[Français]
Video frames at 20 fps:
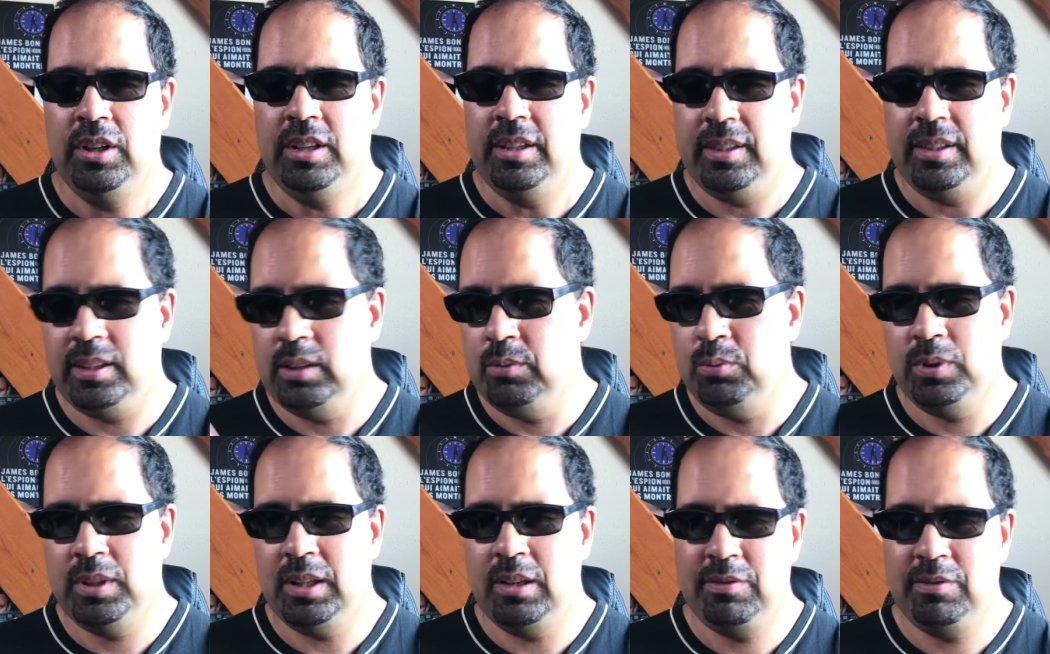Si
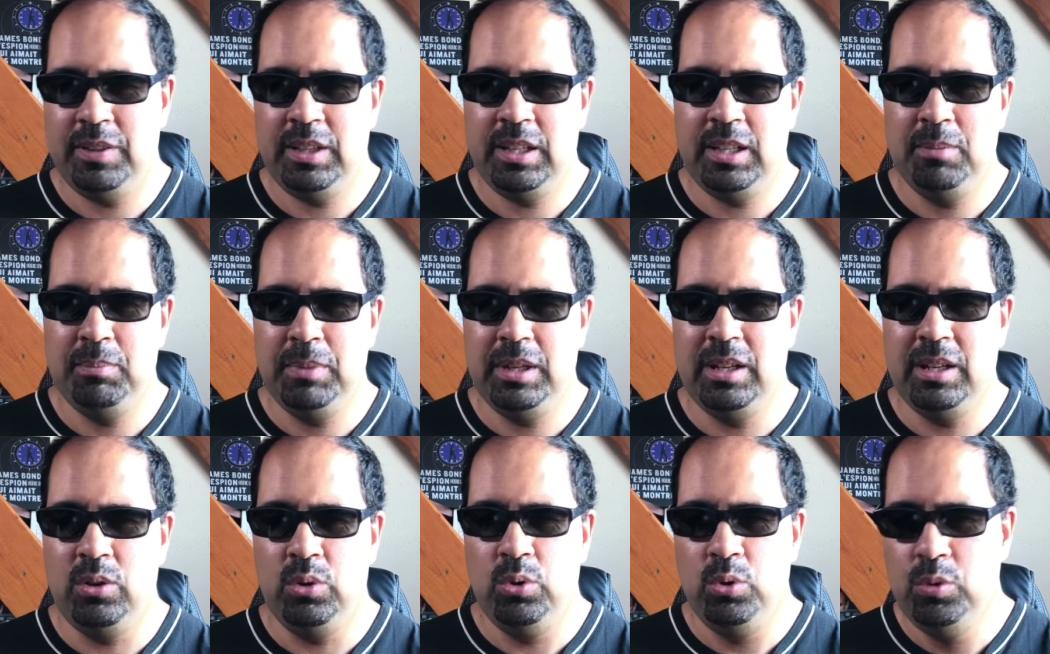vous avez
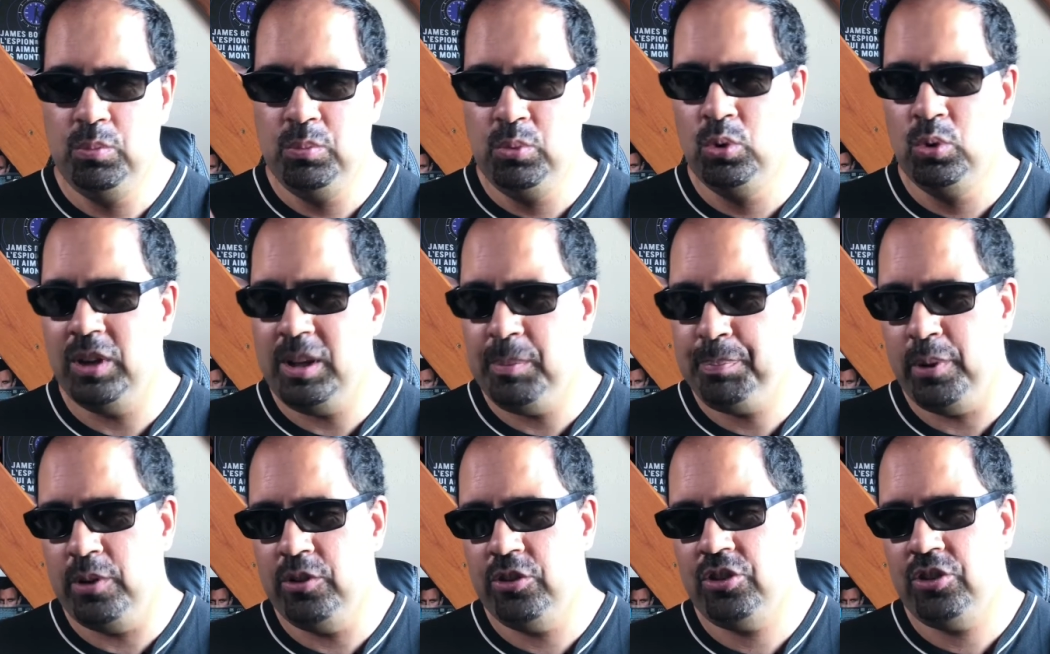aimé l'humour, les
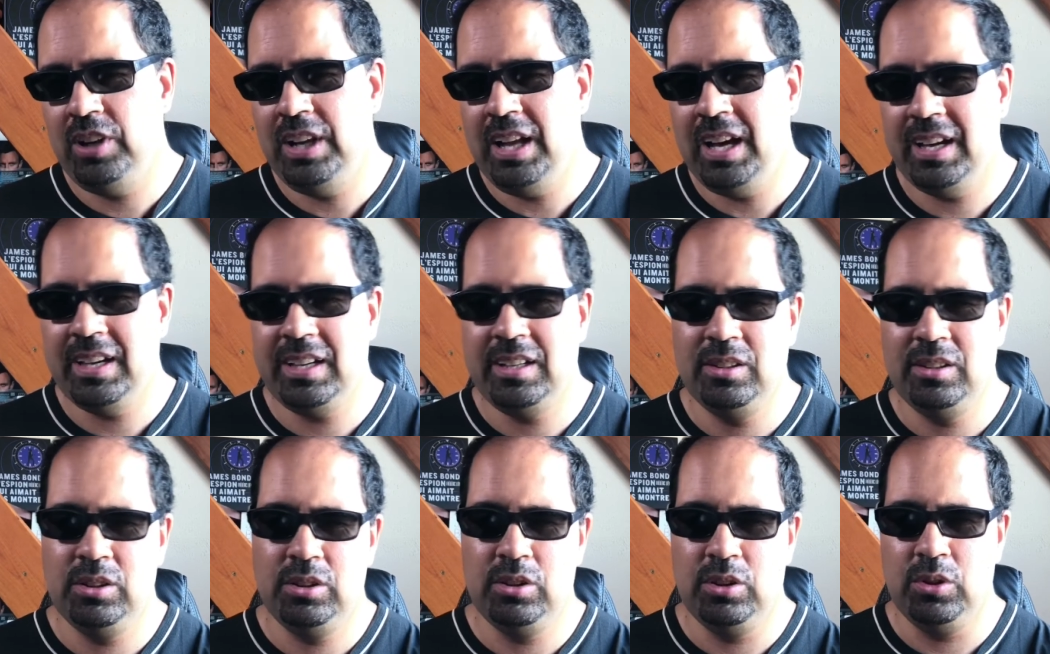
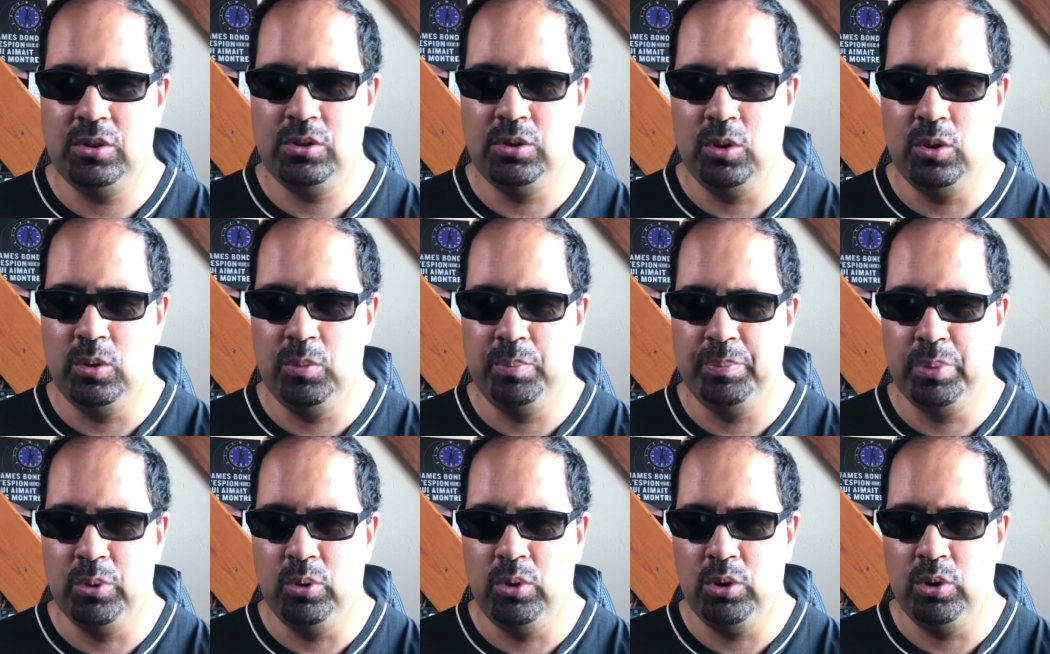punchlines de
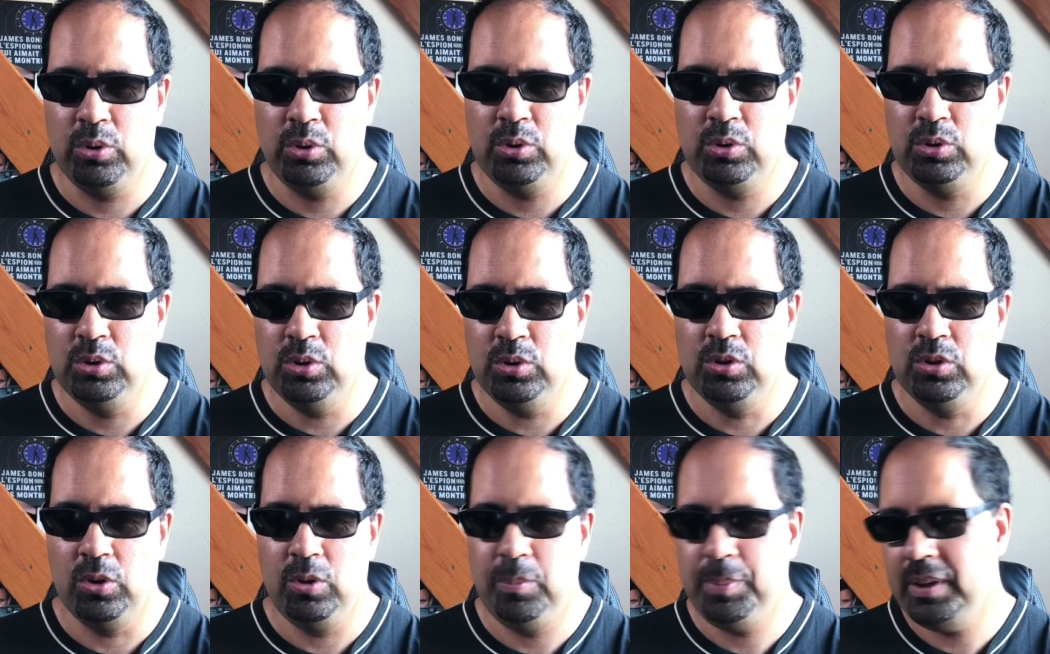Paul Rudd
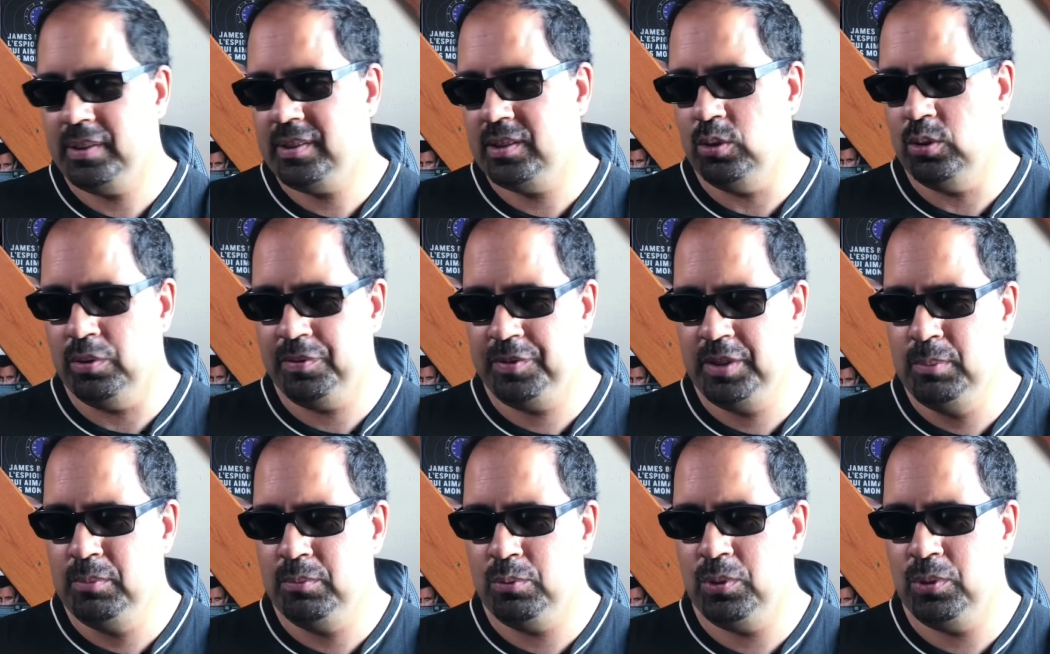dans le précédent
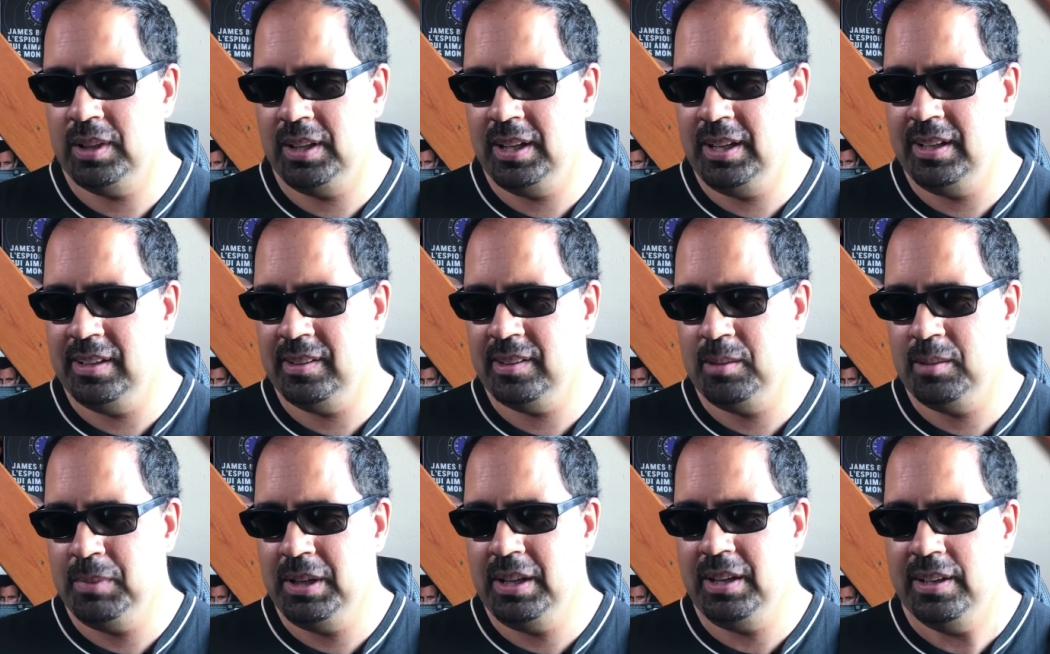film, vous allez les
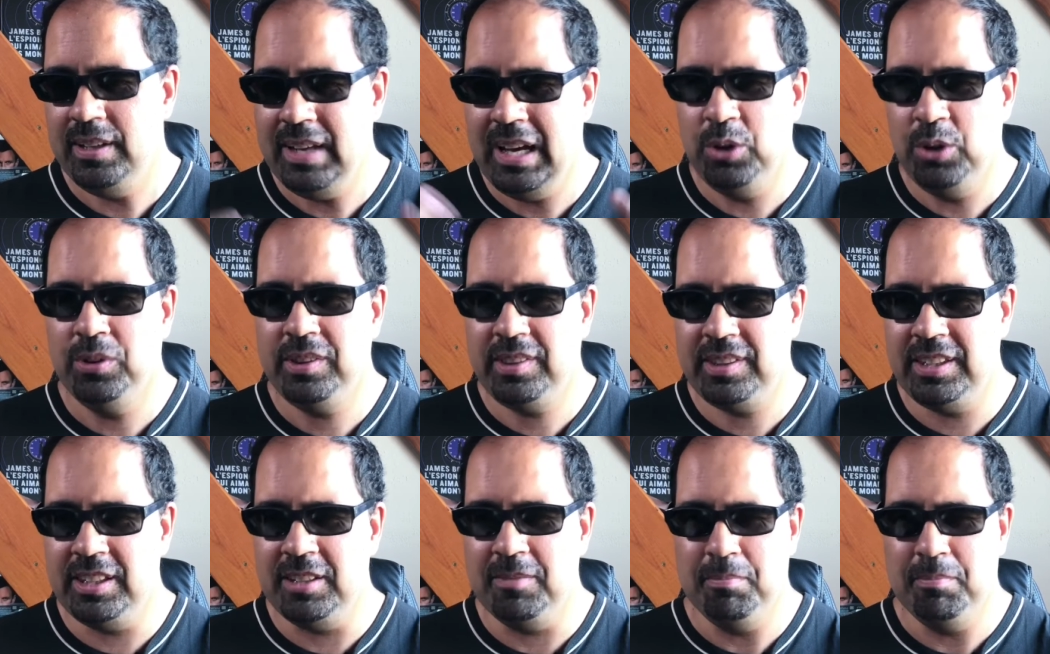aimer là
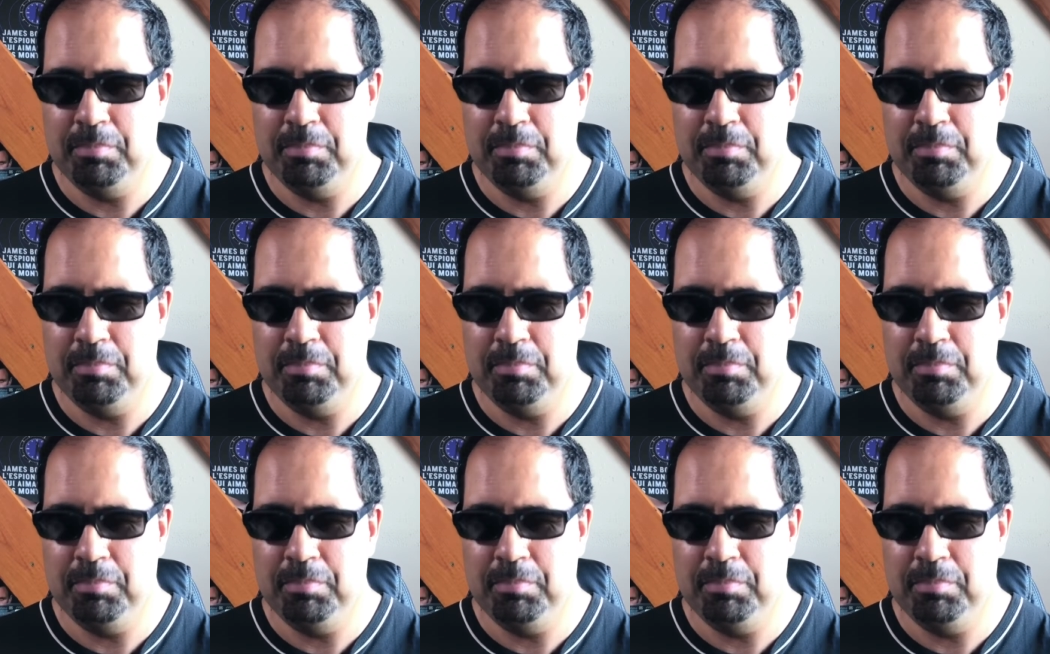aussi.